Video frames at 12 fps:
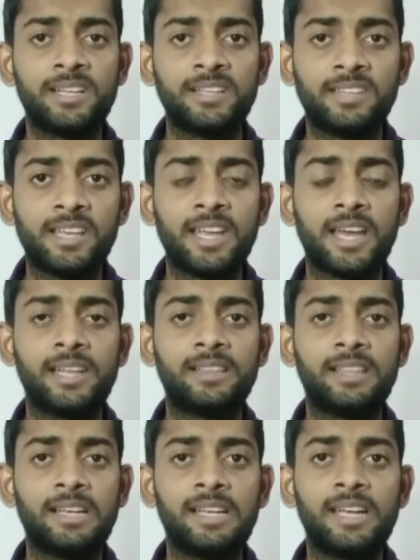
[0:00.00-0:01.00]
डीडीसी यानी
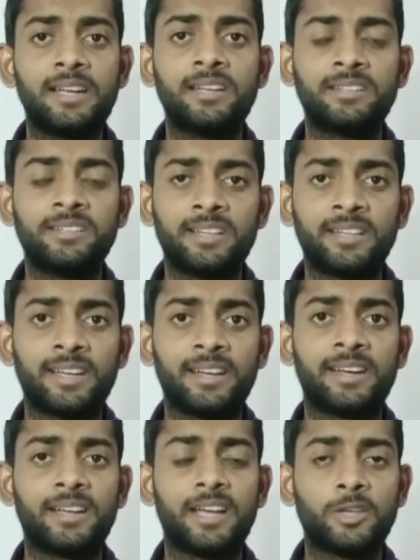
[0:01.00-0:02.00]
दिल्ली एंड डिस्ट्रिक्ट
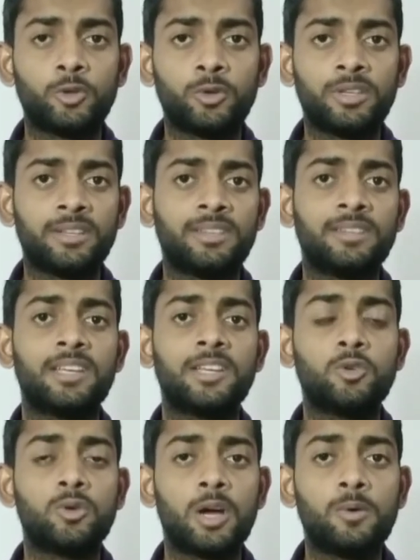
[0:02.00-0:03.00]
क्रिकेट एसोसिएशन
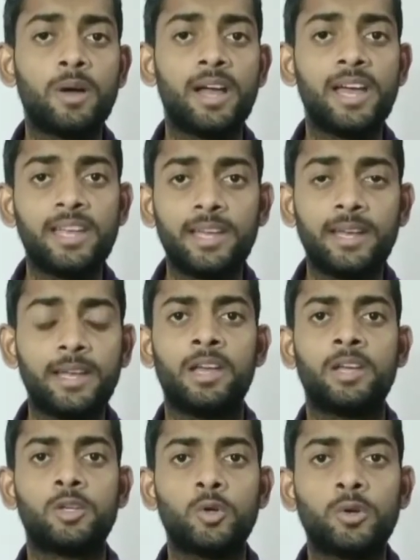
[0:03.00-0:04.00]
से जुड़ा हुआ है या
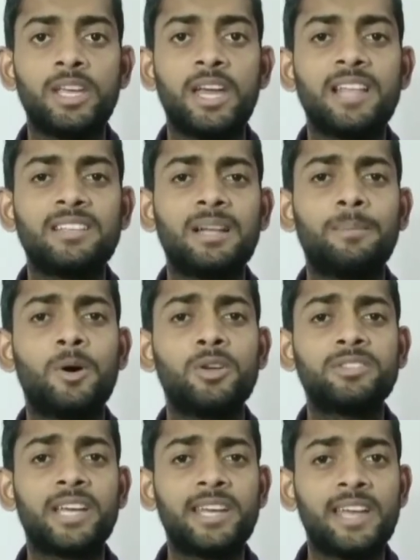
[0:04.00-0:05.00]
नहीं क्योंकि आजकल
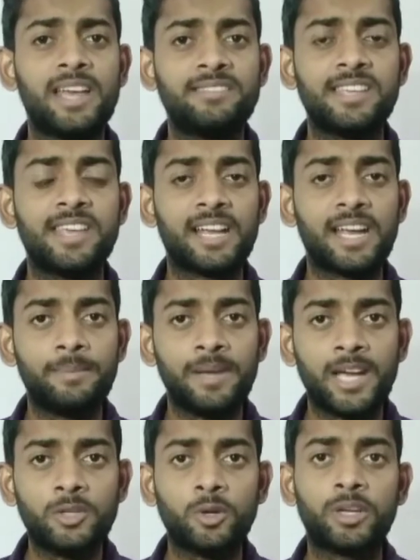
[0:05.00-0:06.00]
बहुत सारी ऐसी
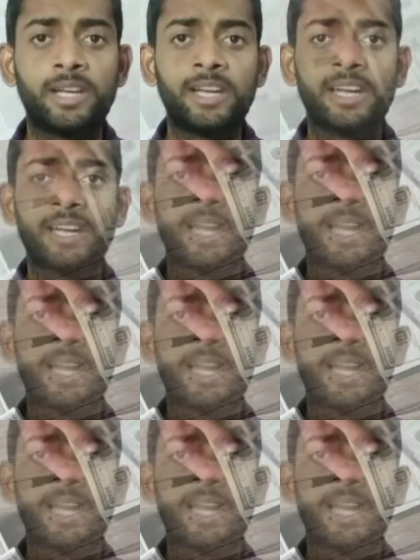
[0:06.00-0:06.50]
एकेडमी है जो क्रिकेट